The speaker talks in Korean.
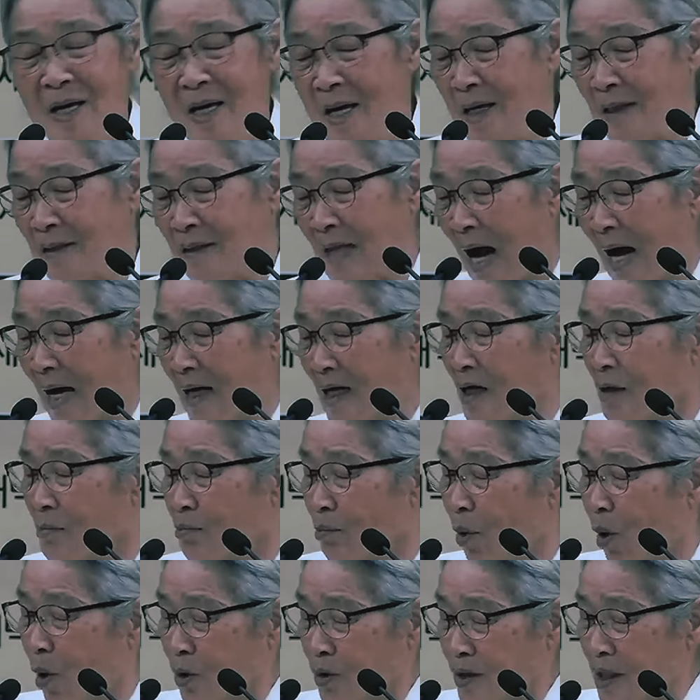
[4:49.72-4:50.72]
나를
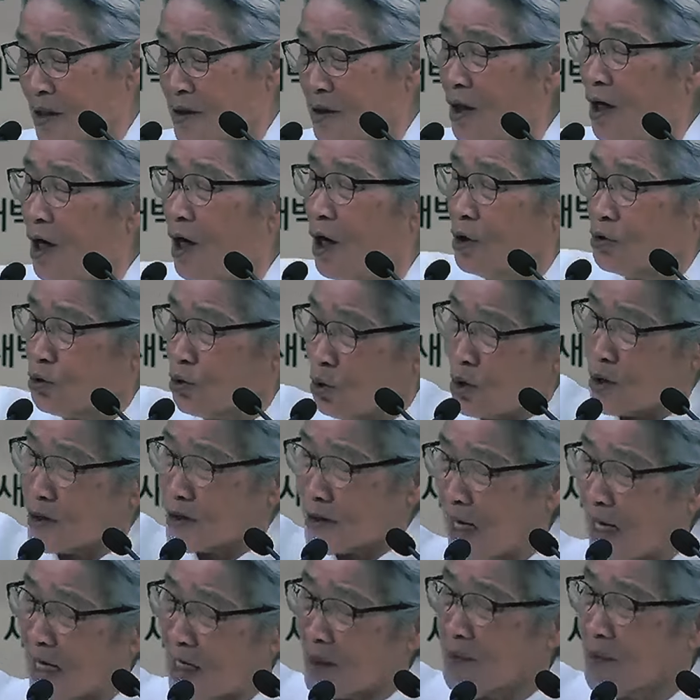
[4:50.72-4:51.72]
못에 넣어줄
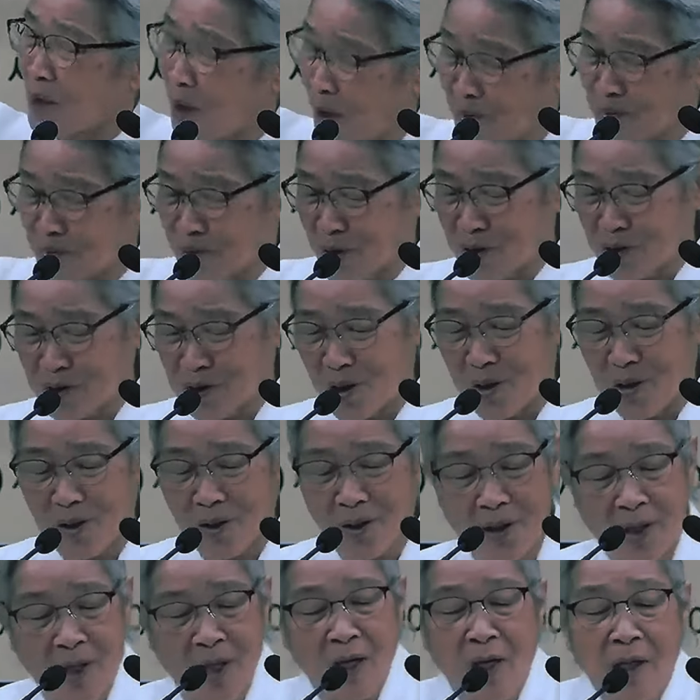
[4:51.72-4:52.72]
사람이 없어서
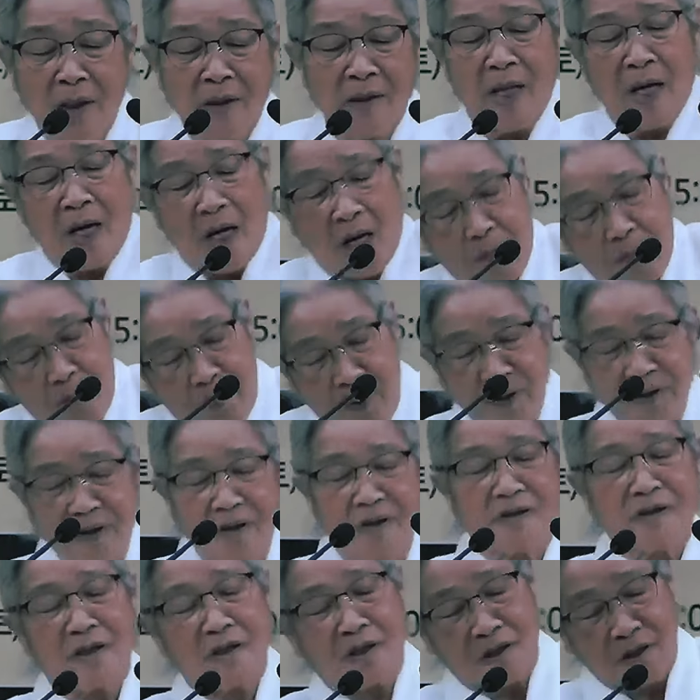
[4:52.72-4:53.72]
내가
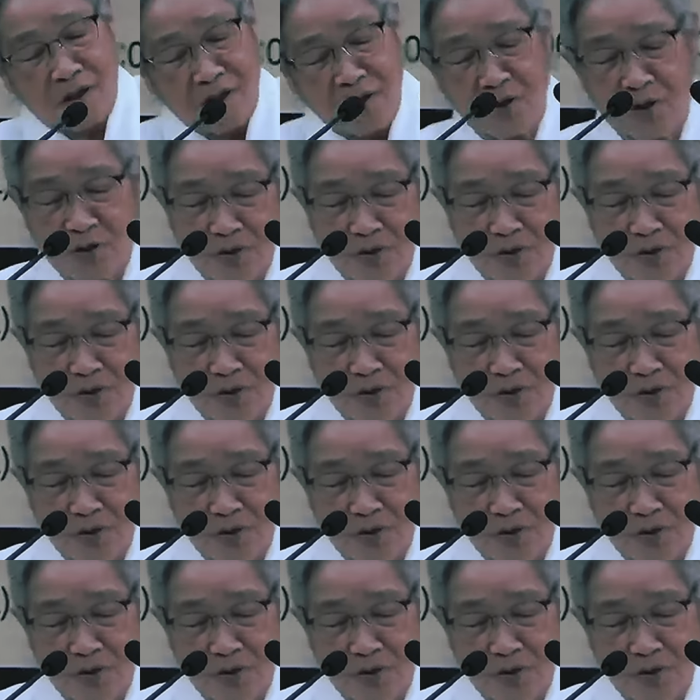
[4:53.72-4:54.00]
뻗들쩍거리고